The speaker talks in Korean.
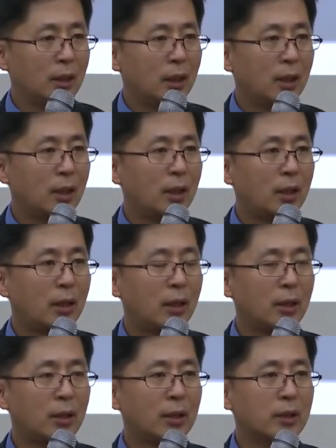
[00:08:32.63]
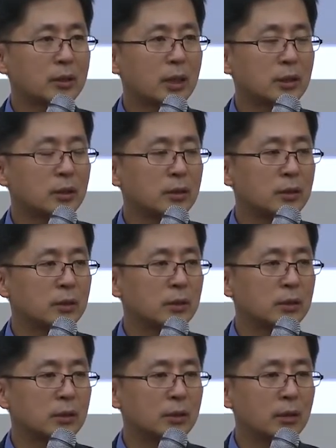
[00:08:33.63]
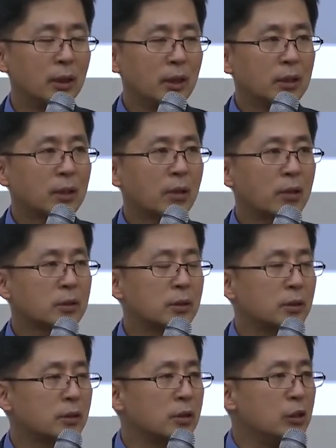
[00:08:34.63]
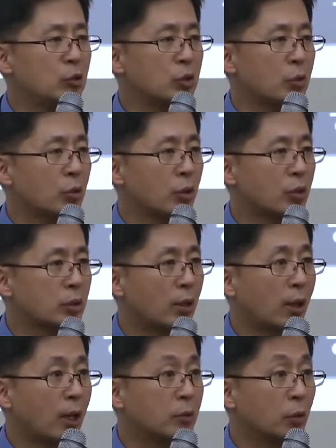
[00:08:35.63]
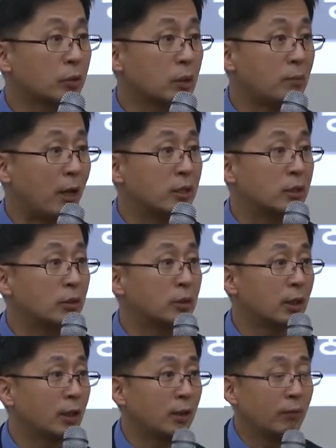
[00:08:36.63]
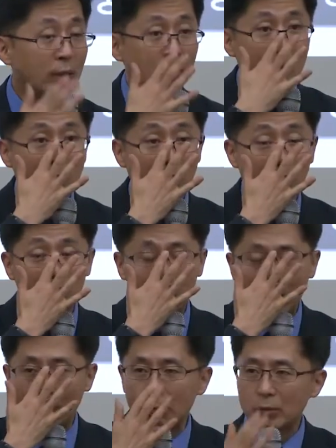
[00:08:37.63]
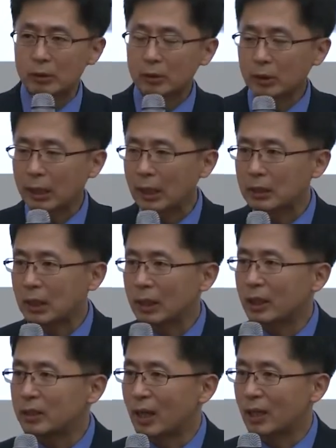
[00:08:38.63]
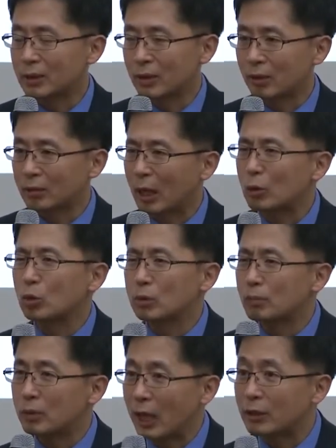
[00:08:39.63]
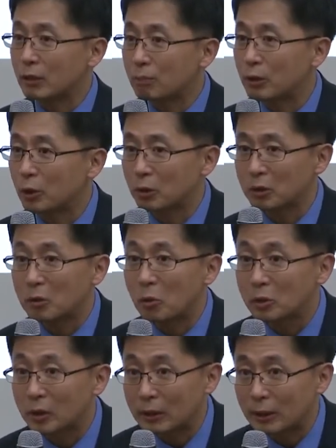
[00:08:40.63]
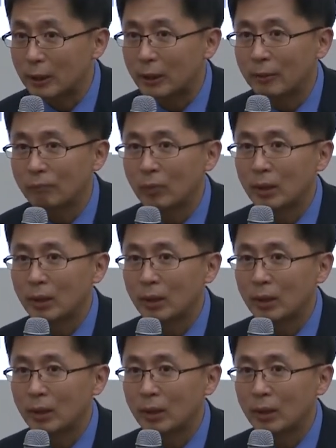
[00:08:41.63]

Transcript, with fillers: 어, 사실은 클러스터를 인위적으로 형성하려는 노력들이 많이 있었는데 어, 대부분은 그렇게까지 잘 되진 않았어요. 대덕은, 대덕은 비교적 성공적인데